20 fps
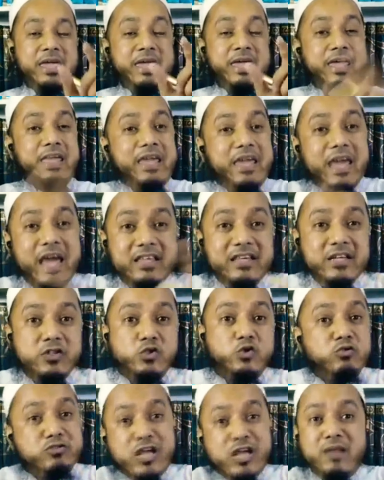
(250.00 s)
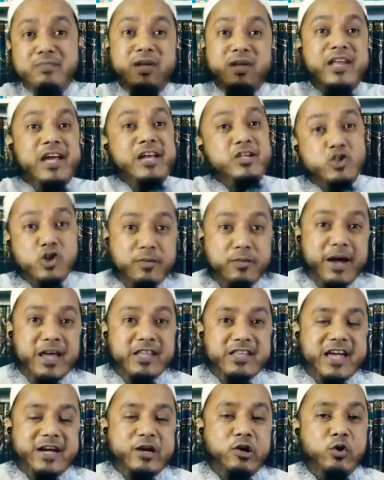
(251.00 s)
এই যে সোশ্যাল মিডিয়া সবাই
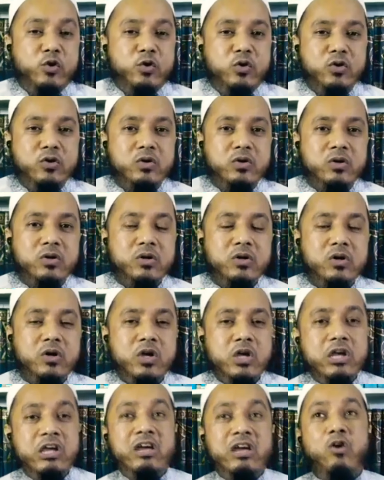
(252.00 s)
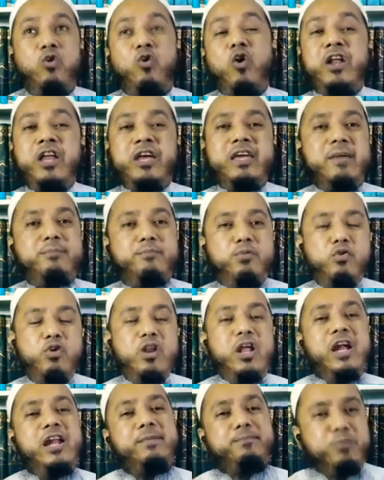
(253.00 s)
দেখলো অনেকে ভুল
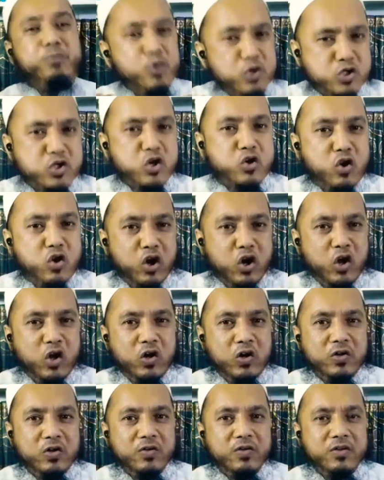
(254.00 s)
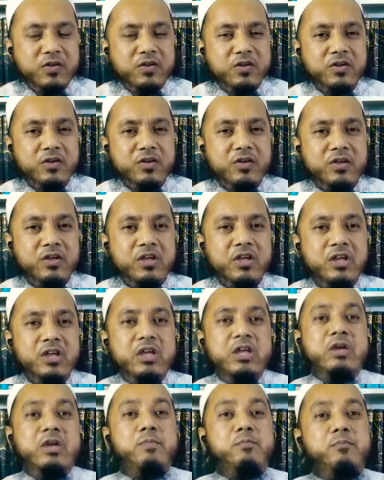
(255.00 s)
এটা পোস্ট করলো
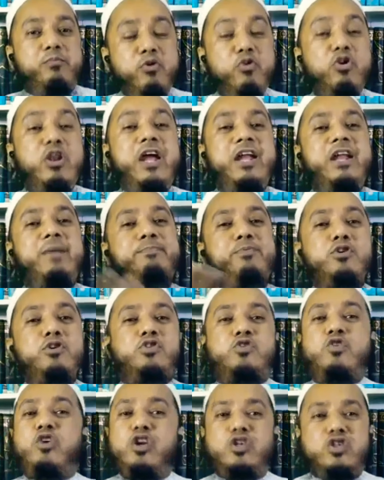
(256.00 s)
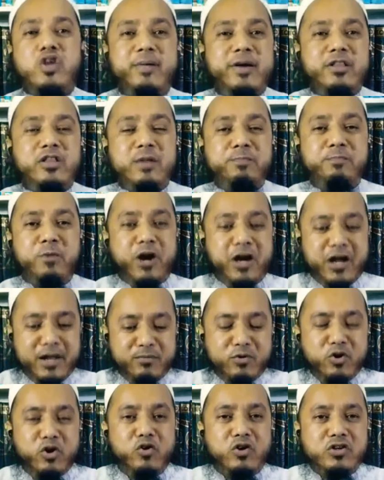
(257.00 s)
ভুলে এটা পোস্ট করলো সবাই তারপরে না মনে
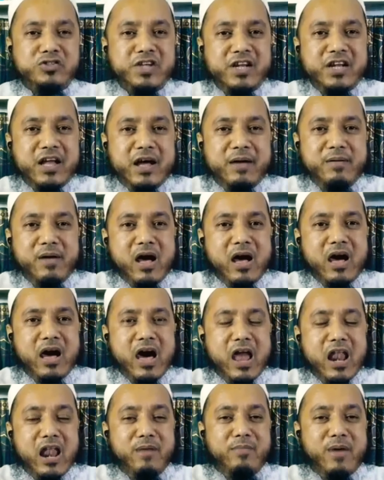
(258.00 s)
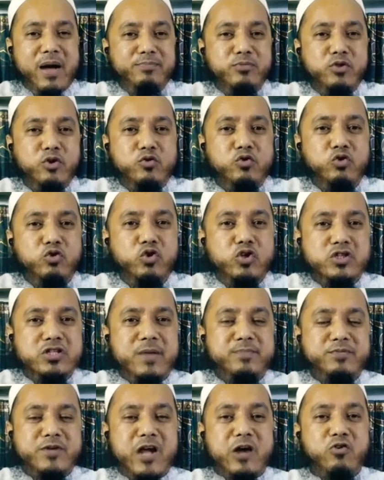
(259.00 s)
করছে এটা আল্লাহ আব্দুল কুদ্দুস সাহেব
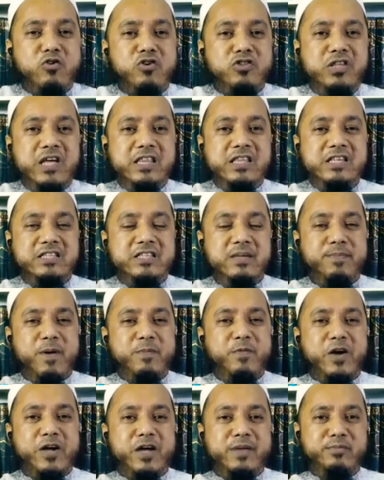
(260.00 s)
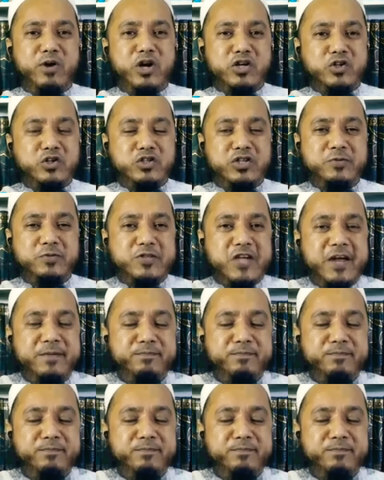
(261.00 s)
স্বাক্ষর দিয়ে দিছে পেফাকের মহাসচিব সাহেব